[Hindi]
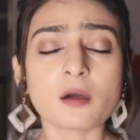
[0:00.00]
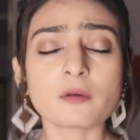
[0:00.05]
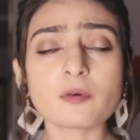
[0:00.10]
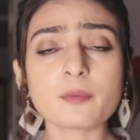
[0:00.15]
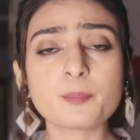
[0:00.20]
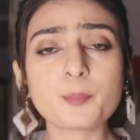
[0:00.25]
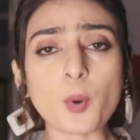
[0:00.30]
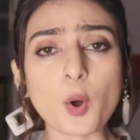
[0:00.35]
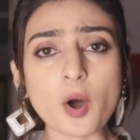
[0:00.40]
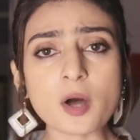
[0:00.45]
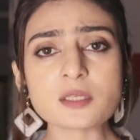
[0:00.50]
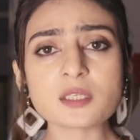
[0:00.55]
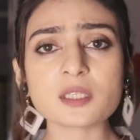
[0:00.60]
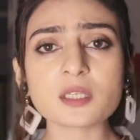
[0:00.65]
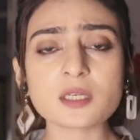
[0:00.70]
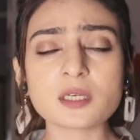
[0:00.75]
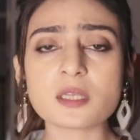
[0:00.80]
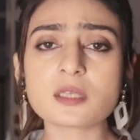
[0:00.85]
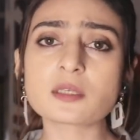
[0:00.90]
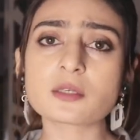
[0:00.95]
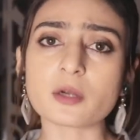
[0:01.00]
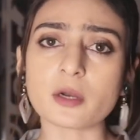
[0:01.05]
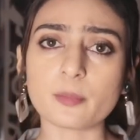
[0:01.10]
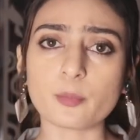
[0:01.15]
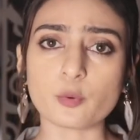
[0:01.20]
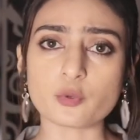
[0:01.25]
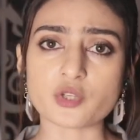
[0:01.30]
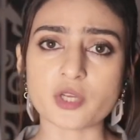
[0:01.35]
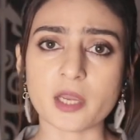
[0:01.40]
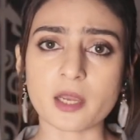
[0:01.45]
वो बहुत ज़्यादा
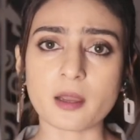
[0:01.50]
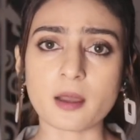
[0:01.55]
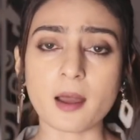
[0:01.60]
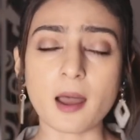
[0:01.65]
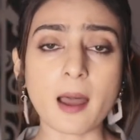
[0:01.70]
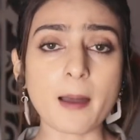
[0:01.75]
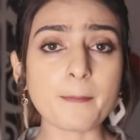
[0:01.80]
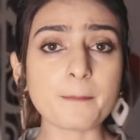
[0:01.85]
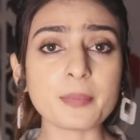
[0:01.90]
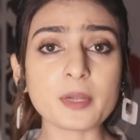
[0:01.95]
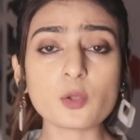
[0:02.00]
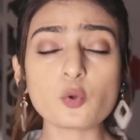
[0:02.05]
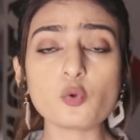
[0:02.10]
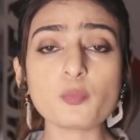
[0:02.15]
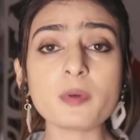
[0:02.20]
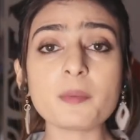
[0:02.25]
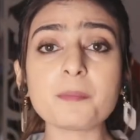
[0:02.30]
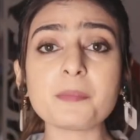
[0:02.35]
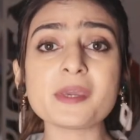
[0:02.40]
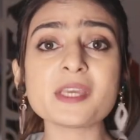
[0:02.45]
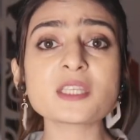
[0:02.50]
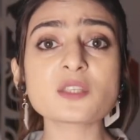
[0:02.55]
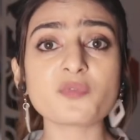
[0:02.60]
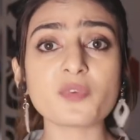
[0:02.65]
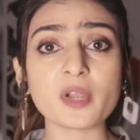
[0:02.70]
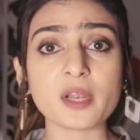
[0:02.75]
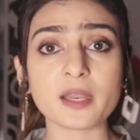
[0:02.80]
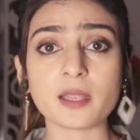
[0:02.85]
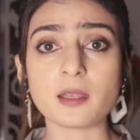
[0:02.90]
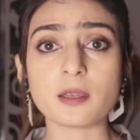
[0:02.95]
डिस्टर्ब हो जाएगा आप बिल्कुल भी पीस
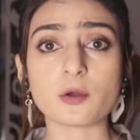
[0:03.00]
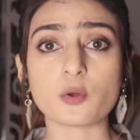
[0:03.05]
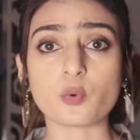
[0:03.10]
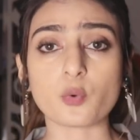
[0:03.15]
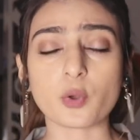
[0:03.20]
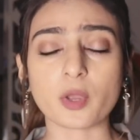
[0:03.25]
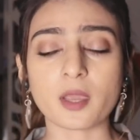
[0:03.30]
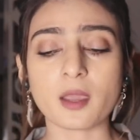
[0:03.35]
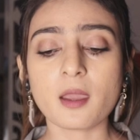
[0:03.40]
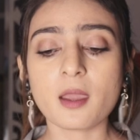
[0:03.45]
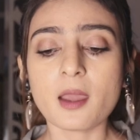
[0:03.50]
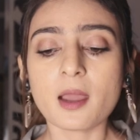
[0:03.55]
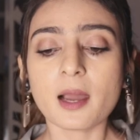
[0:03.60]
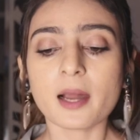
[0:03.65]
फील नहीं करोगे